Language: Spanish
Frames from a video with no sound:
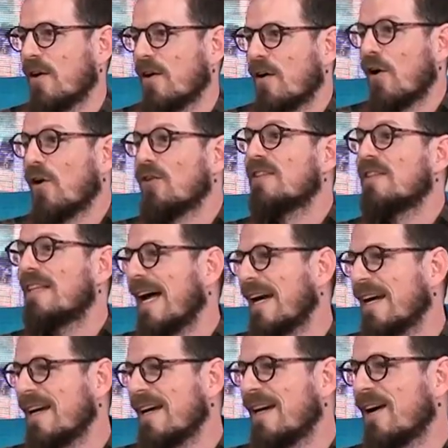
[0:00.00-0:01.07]

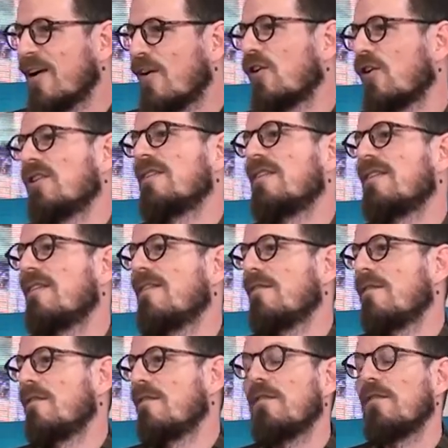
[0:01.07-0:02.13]
contar
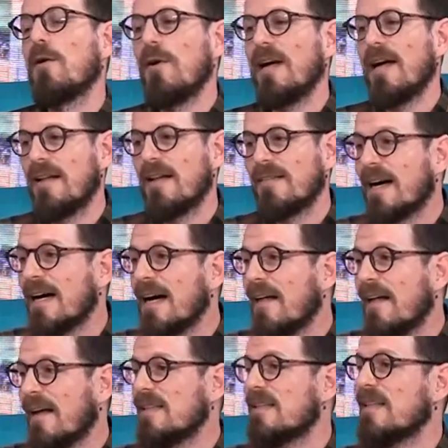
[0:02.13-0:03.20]
con figuras
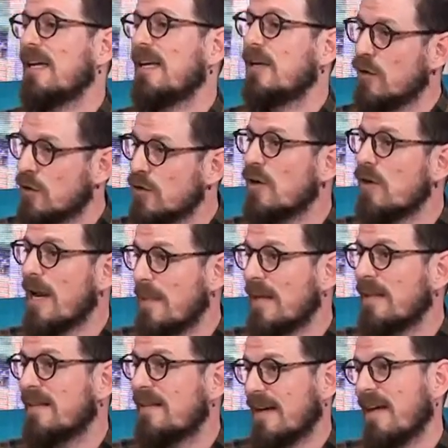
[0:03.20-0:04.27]
destacadas, no
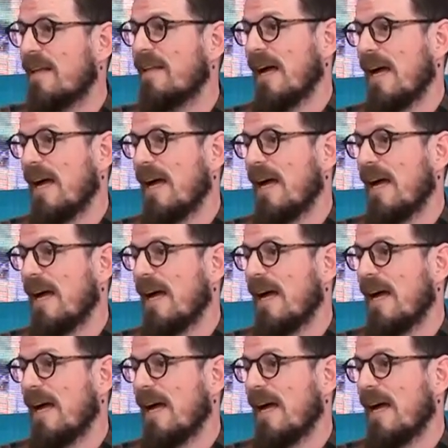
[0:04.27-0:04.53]
solamente a